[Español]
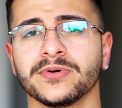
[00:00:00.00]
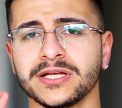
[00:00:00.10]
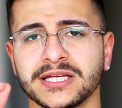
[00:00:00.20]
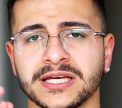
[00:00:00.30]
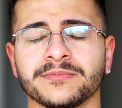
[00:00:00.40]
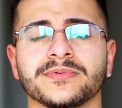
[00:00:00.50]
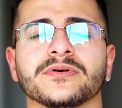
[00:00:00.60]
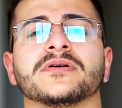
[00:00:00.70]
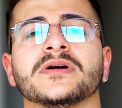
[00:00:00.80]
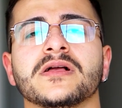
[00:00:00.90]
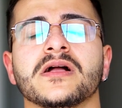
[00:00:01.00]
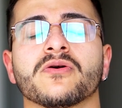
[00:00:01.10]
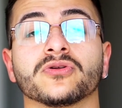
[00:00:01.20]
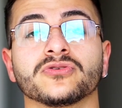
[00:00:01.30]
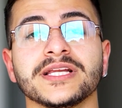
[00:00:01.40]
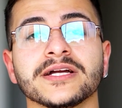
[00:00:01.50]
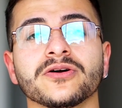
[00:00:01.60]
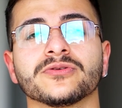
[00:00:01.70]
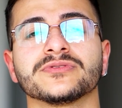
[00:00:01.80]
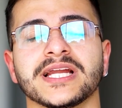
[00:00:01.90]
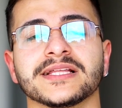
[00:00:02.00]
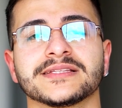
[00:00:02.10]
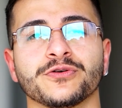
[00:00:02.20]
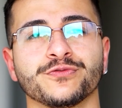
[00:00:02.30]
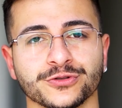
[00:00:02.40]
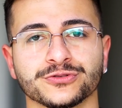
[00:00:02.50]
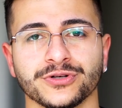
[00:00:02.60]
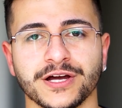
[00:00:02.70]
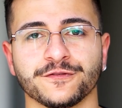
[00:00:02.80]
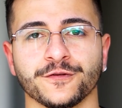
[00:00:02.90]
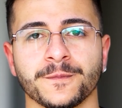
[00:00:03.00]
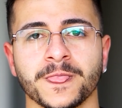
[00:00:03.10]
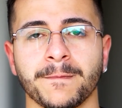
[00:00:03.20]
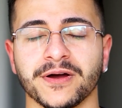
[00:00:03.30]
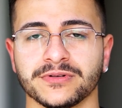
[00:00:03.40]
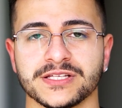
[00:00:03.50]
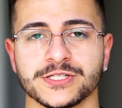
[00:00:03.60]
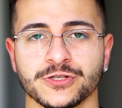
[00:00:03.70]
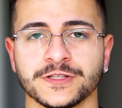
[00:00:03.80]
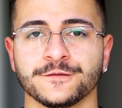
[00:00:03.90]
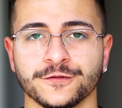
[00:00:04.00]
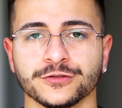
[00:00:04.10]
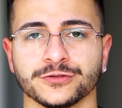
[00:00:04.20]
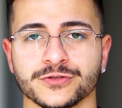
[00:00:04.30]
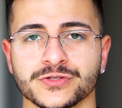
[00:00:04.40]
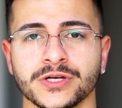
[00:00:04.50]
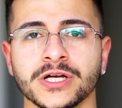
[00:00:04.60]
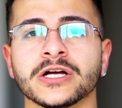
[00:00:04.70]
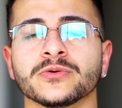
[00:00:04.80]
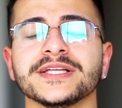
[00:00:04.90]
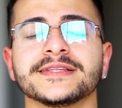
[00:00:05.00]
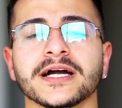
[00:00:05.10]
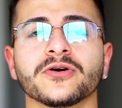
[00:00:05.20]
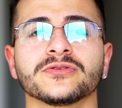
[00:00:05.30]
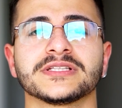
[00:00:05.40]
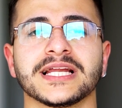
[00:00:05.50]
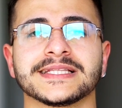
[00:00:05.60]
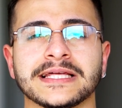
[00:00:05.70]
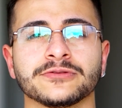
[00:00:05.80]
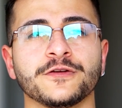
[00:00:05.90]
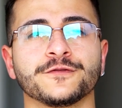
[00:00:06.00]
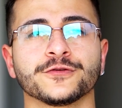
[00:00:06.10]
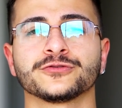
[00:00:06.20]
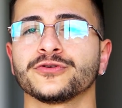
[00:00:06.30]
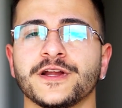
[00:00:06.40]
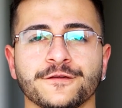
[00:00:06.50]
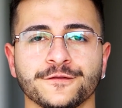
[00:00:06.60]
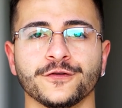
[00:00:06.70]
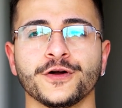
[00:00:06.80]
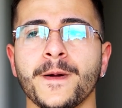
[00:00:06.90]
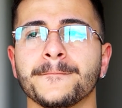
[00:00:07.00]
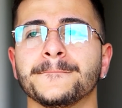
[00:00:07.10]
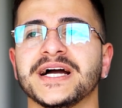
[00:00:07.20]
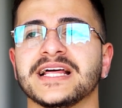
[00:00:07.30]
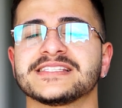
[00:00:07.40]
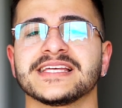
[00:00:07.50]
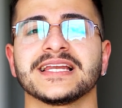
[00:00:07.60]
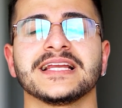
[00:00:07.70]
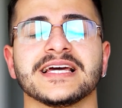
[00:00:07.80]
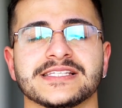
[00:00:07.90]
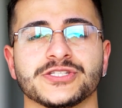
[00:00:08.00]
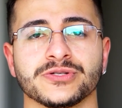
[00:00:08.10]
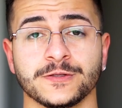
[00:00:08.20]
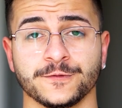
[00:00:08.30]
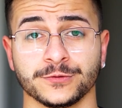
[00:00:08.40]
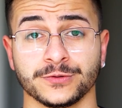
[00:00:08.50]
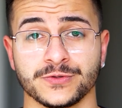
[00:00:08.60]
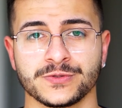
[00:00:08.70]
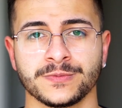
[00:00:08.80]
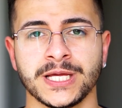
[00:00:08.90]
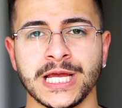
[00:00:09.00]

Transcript: Por ejemplo, cuando alguien contrata a un fotógrafo para una sesión de fotos, no está contratando al fotógrafo para hacerle la sesión de fotos.